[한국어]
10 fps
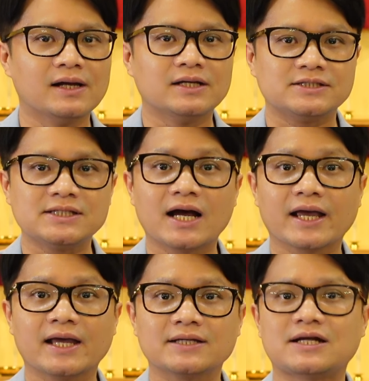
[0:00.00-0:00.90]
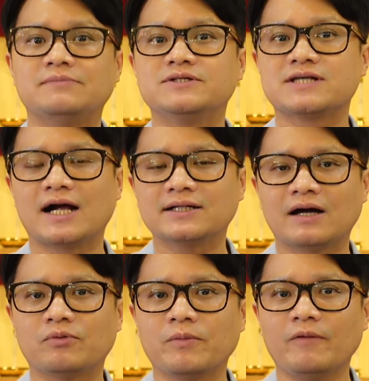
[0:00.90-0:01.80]
신앙의 삶을
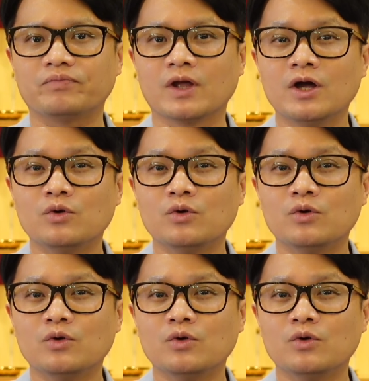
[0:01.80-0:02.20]
살다 보면